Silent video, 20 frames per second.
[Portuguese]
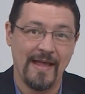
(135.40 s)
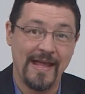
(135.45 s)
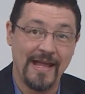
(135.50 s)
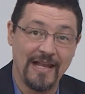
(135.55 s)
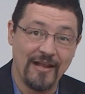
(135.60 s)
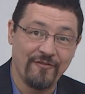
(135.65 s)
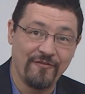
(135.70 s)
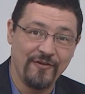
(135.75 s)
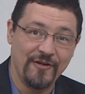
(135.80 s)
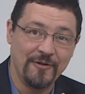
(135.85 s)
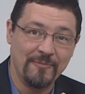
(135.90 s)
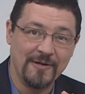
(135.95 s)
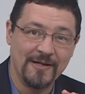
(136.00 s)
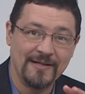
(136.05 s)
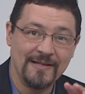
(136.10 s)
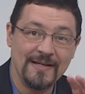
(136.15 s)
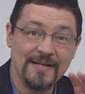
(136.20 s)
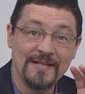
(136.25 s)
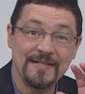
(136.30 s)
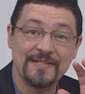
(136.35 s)
Ele afirma:
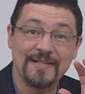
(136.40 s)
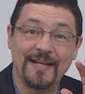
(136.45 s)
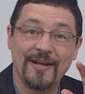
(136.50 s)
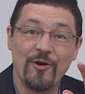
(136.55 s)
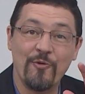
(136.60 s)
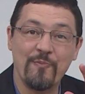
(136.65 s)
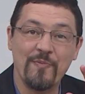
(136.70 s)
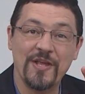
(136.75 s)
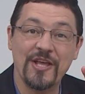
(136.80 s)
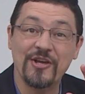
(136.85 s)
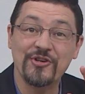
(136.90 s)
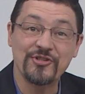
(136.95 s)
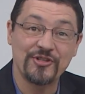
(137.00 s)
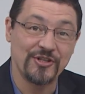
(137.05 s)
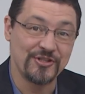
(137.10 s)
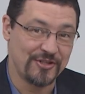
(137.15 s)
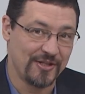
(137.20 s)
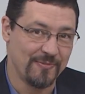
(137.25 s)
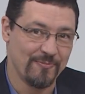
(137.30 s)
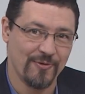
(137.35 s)
serão minhas
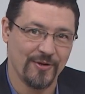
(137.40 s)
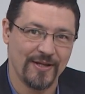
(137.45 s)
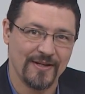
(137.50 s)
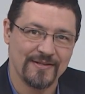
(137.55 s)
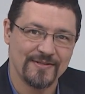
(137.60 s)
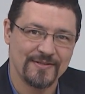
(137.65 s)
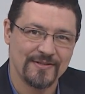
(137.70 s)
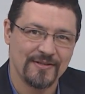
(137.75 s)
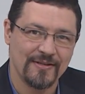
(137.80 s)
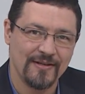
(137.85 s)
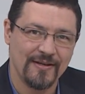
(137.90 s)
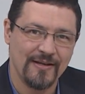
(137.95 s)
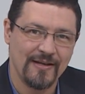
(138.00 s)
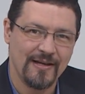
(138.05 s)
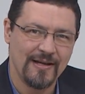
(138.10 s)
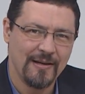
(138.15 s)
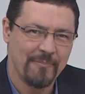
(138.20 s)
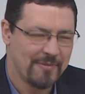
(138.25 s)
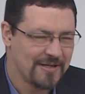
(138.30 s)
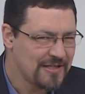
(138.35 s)
testemunhas.
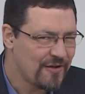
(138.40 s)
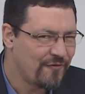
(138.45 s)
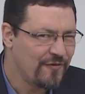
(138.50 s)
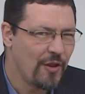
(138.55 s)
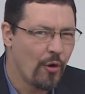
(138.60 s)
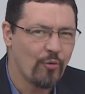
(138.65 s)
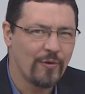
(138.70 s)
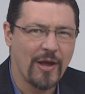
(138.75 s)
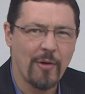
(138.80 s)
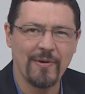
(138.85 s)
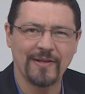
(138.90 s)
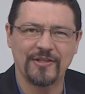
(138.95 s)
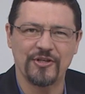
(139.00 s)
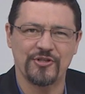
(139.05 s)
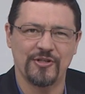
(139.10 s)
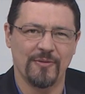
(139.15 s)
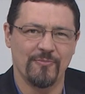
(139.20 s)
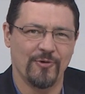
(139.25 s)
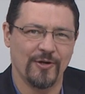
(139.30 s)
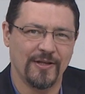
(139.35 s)
Mas afinal, o que é uma
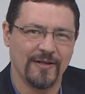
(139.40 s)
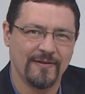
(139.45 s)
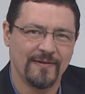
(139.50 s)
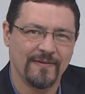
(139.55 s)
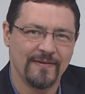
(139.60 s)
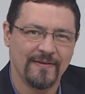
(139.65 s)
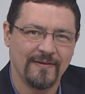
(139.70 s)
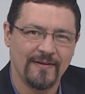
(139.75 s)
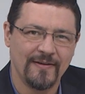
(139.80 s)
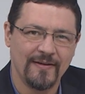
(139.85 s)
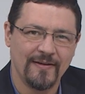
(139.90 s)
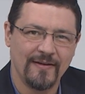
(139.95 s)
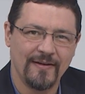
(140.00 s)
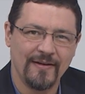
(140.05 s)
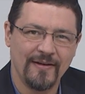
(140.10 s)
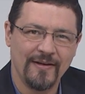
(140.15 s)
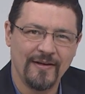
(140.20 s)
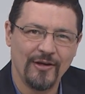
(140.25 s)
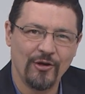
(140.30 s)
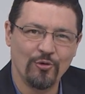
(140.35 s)
testemunha?
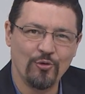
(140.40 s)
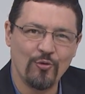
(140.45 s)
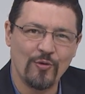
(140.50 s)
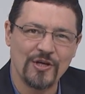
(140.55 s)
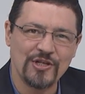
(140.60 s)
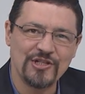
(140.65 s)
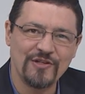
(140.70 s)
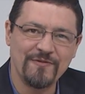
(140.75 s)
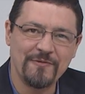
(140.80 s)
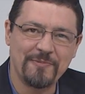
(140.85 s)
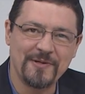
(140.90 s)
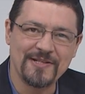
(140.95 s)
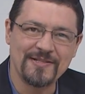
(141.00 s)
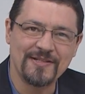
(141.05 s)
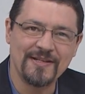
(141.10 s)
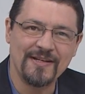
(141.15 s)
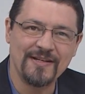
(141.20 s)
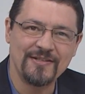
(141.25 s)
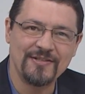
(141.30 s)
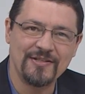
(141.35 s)
Eu nunca estive
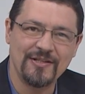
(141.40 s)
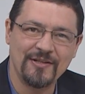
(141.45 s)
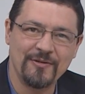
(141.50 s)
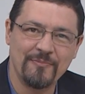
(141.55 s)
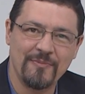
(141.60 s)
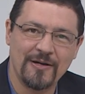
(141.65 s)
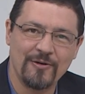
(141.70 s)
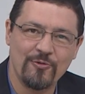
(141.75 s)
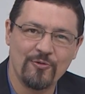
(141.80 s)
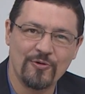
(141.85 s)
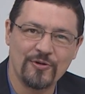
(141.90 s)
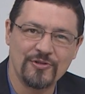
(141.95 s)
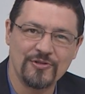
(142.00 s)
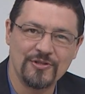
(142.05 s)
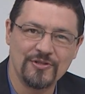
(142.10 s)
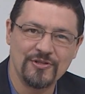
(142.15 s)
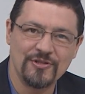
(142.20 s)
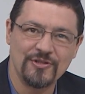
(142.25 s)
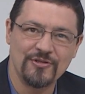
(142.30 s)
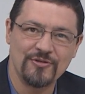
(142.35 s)
presente em uma
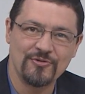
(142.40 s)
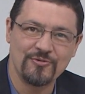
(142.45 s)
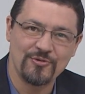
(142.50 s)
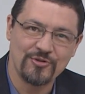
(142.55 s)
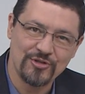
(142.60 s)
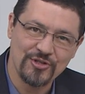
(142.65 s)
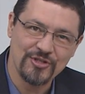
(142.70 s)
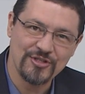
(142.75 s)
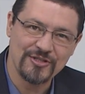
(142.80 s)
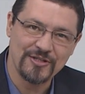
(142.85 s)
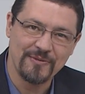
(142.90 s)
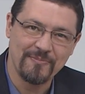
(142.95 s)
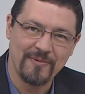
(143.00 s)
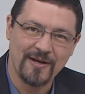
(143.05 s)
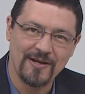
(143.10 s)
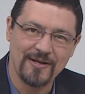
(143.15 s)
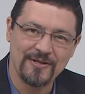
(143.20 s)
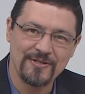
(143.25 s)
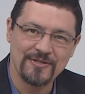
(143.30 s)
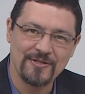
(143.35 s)
corte de justiça,
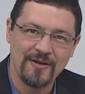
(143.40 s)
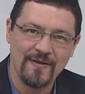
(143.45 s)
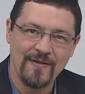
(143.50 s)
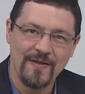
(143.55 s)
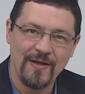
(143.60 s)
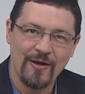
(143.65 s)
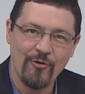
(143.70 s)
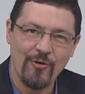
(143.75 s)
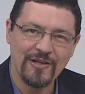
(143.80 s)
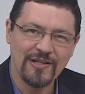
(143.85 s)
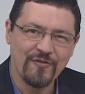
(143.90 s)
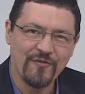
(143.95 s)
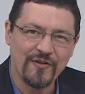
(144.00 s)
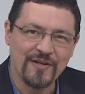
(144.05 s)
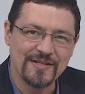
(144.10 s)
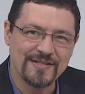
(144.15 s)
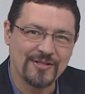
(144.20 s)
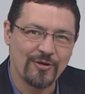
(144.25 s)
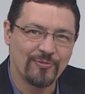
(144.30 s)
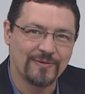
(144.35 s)
mas qual a
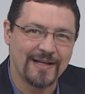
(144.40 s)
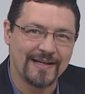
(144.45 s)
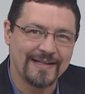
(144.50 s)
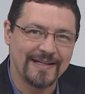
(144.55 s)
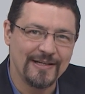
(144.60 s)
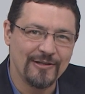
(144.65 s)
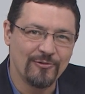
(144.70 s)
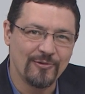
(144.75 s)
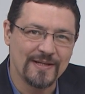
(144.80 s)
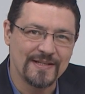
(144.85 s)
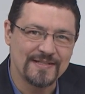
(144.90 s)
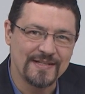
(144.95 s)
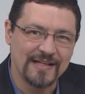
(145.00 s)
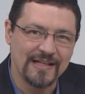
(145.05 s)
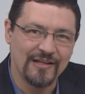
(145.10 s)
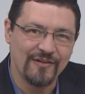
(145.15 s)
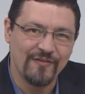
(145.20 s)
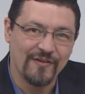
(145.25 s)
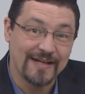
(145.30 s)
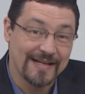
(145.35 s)
definição daquilo que
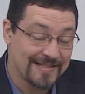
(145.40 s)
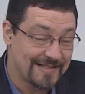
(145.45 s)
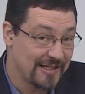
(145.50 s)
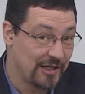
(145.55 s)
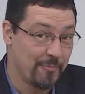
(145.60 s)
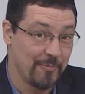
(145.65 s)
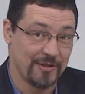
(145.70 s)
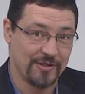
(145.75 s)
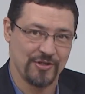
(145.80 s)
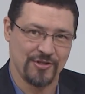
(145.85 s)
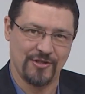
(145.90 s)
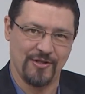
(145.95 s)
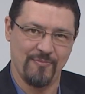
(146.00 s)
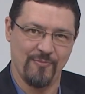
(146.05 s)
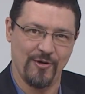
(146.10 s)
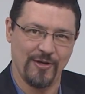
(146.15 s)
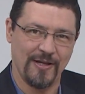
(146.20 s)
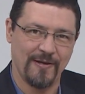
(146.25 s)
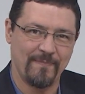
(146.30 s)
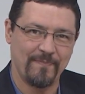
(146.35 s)
significa ser uma
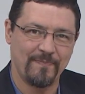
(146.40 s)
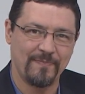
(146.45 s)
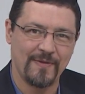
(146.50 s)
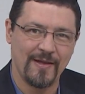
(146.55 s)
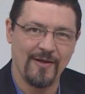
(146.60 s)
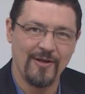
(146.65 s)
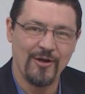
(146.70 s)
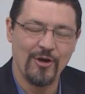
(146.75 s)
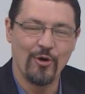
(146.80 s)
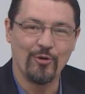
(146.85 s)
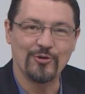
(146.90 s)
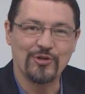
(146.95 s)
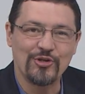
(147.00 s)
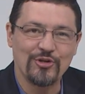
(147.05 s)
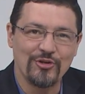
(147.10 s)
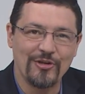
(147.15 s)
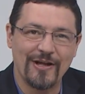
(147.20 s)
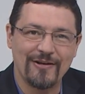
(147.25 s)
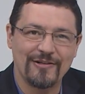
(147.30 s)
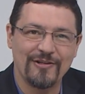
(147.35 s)
testemunha? O
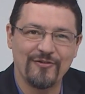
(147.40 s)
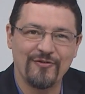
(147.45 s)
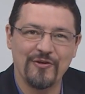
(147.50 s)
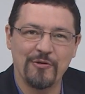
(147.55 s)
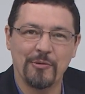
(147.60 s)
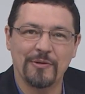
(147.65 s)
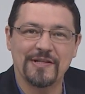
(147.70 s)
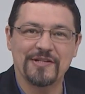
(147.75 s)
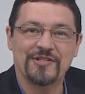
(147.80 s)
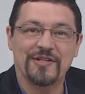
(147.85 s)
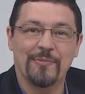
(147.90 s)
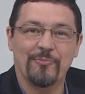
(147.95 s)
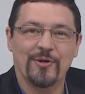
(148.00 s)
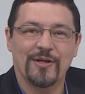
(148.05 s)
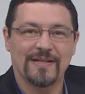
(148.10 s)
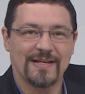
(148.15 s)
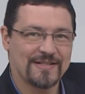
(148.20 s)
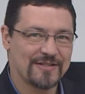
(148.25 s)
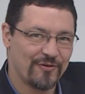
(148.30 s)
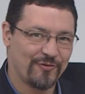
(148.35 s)
dicionário define uma testemunha
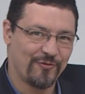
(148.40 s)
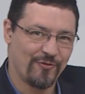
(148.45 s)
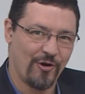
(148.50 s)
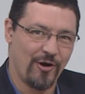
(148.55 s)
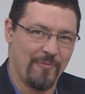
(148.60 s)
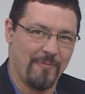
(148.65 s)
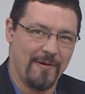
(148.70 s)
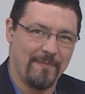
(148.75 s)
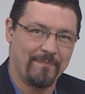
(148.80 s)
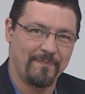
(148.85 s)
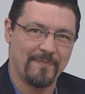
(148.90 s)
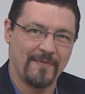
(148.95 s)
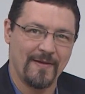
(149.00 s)
dessa forma: